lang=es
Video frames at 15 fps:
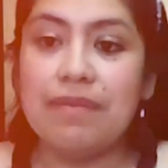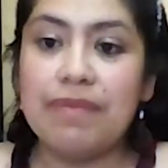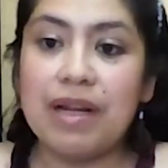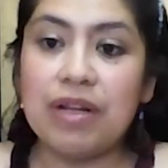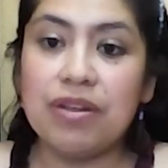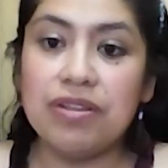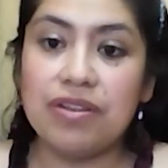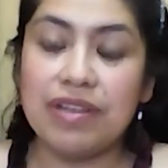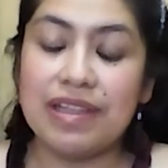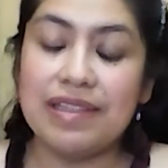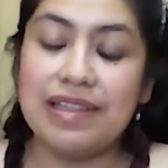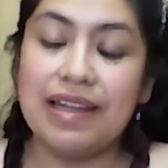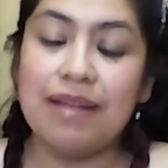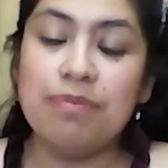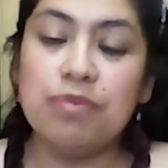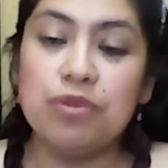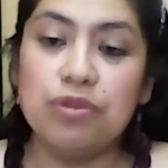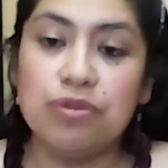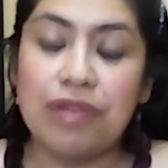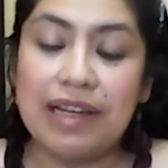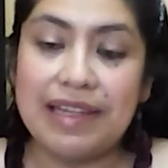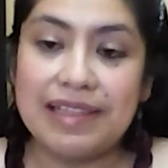embargo, yo quisiera
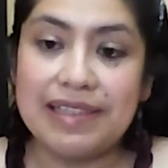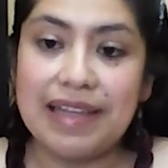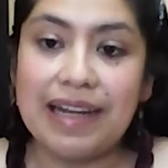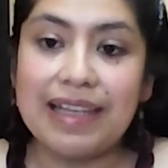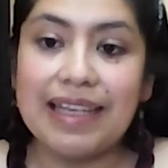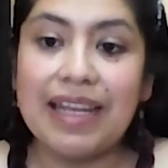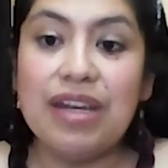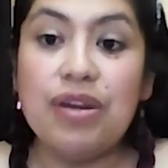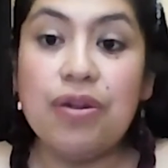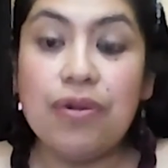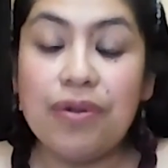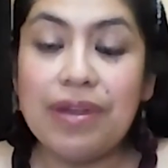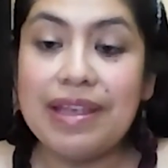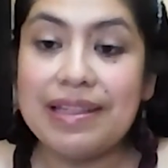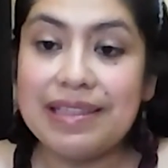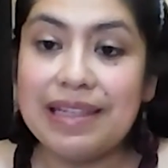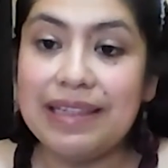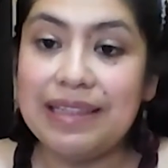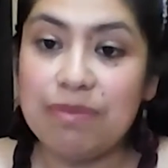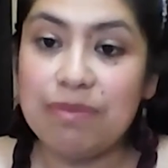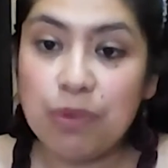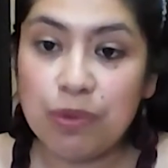puntualizar que no es el
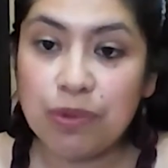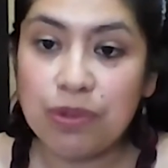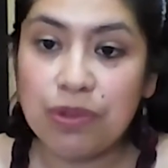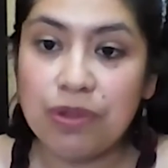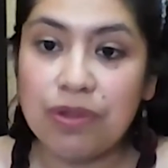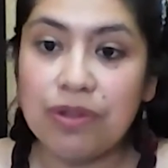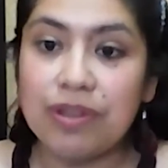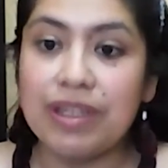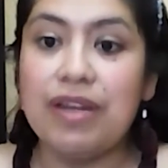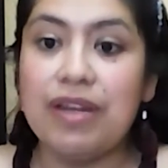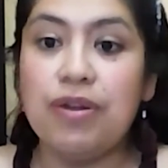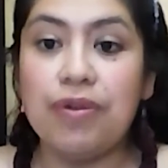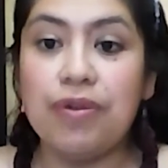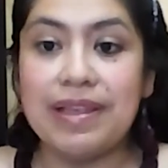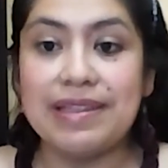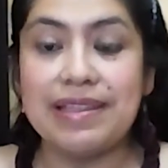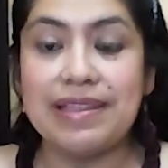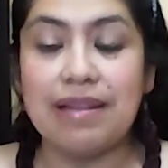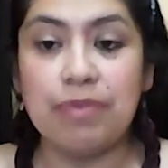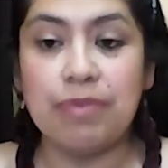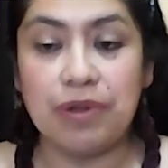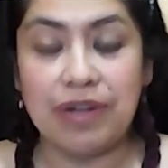dibujo, que no es el
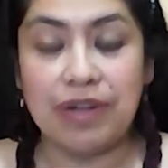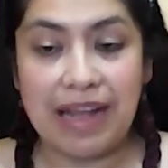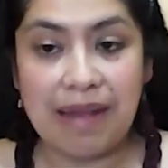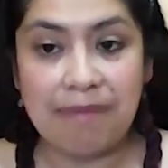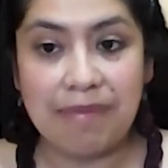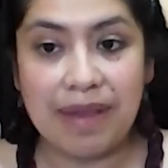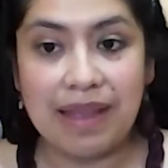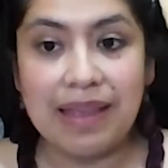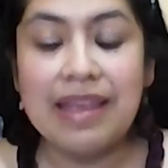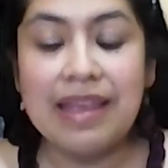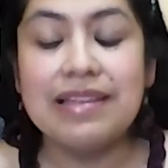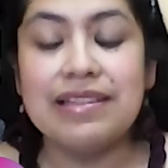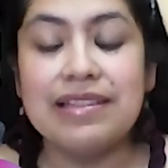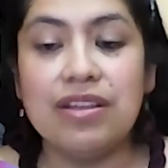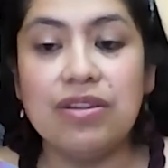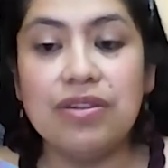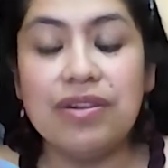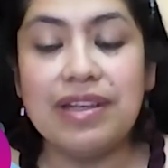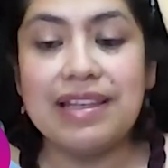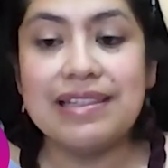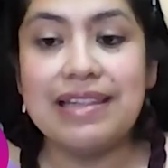programa, sino es